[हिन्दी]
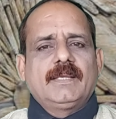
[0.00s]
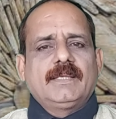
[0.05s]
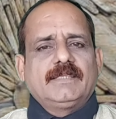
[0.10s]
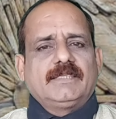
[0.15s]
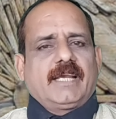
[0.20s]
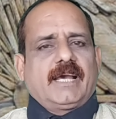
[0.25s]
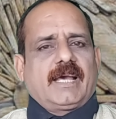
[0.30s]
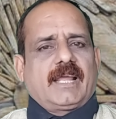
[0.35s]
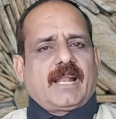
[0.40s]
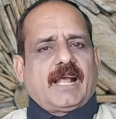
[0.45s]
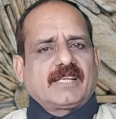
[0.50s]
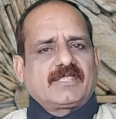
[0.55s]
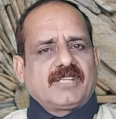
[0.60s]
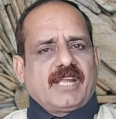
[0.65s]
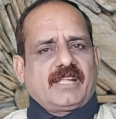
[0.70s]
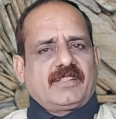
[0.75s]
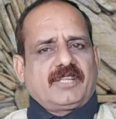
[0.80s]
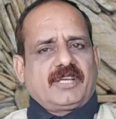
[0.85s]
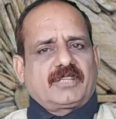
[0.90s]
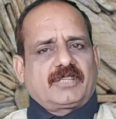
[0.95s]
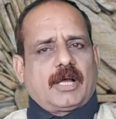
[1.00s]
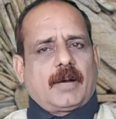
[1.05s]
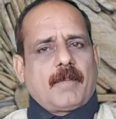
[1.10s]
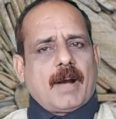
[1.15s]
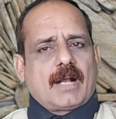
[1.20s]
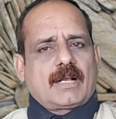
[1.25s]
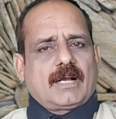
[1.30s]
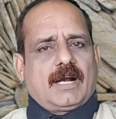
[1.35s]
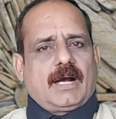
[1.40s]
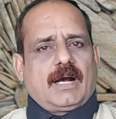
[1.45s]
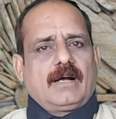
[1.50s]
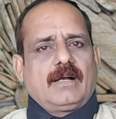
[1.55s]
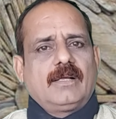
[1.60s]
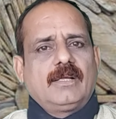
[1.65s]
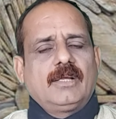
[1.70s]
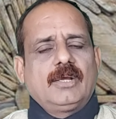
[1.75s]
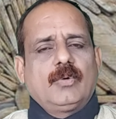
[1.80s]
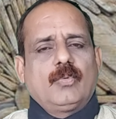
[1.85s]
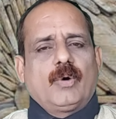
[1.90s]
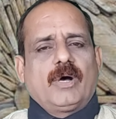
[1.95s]
यह राजनीतिक धमाका
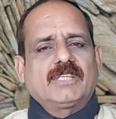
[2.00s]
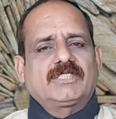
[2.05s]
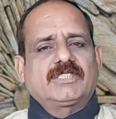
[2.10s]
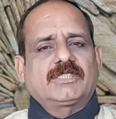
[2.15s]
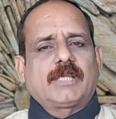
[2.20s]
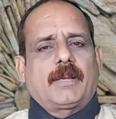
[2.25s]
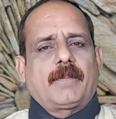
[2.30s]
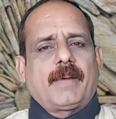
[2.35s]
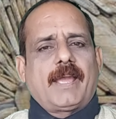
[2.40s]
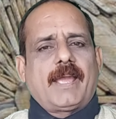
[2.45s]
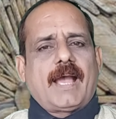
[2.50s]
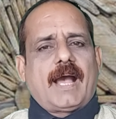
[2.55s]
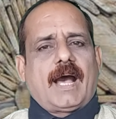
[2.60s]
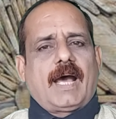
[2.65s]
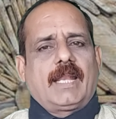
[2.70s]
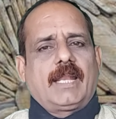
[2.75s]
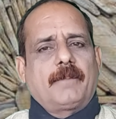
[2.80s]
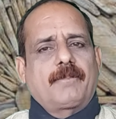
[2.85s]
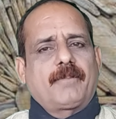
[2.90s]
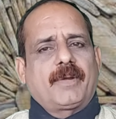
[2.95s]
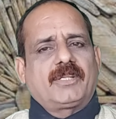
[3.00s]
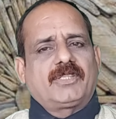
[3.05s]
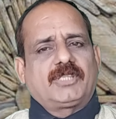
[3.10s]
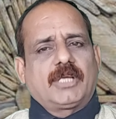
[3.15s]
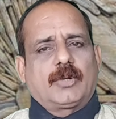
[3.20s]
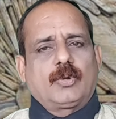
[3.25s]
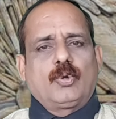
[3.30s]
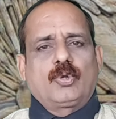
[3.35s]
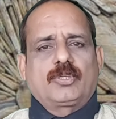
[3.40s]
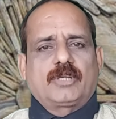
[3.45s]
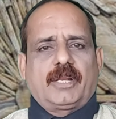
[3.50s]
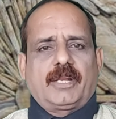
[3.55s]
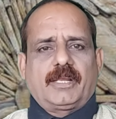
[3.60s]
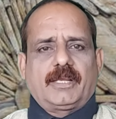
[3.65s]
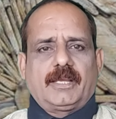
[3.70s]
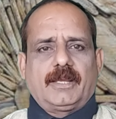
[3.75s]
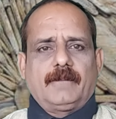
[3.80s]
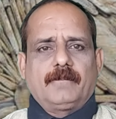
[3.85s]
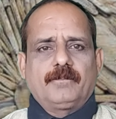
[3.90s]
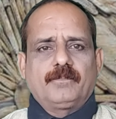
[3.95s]
वह समय आने पर जरूर
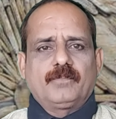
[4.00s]
करेंगे